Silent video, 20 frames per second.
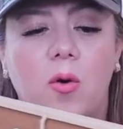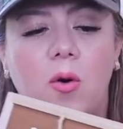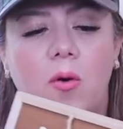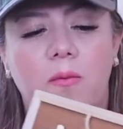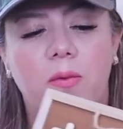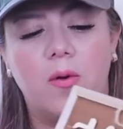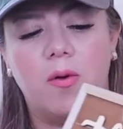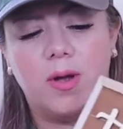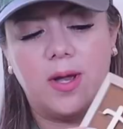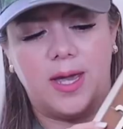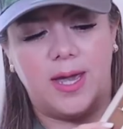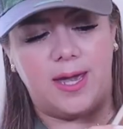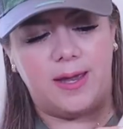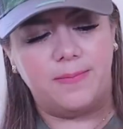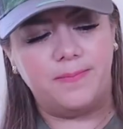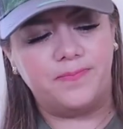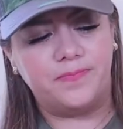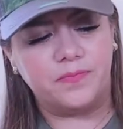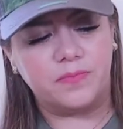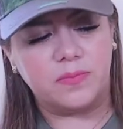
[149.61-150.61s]
Obvio
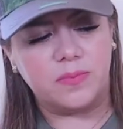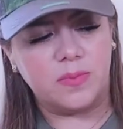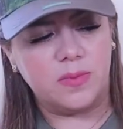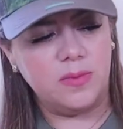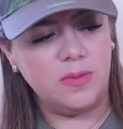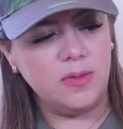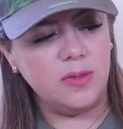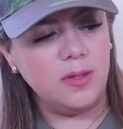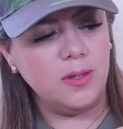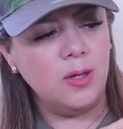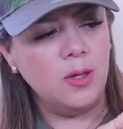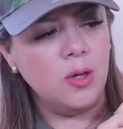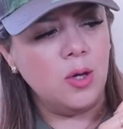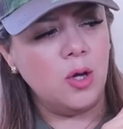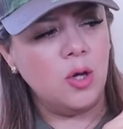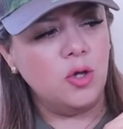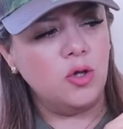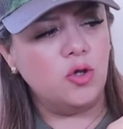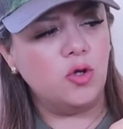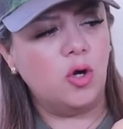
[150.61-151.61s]
que
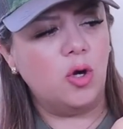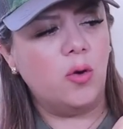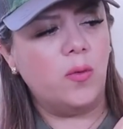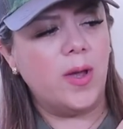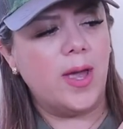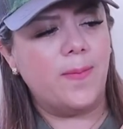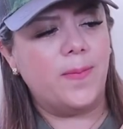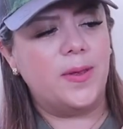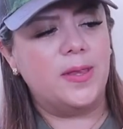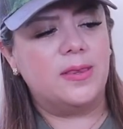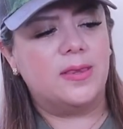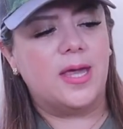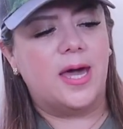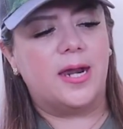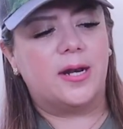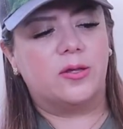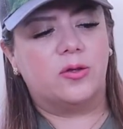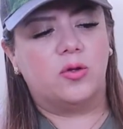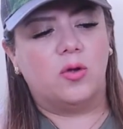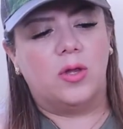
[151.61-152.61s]
yo lo voy a
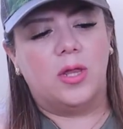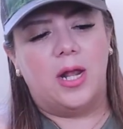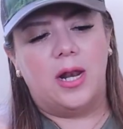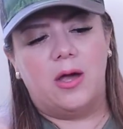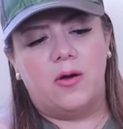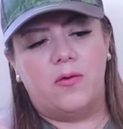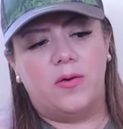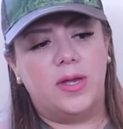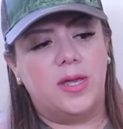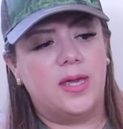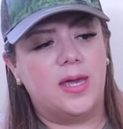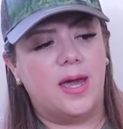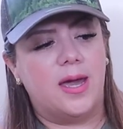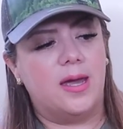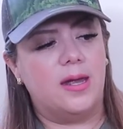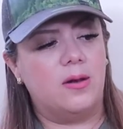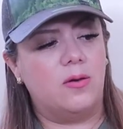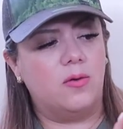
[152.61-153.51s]
pintar toda la orilla,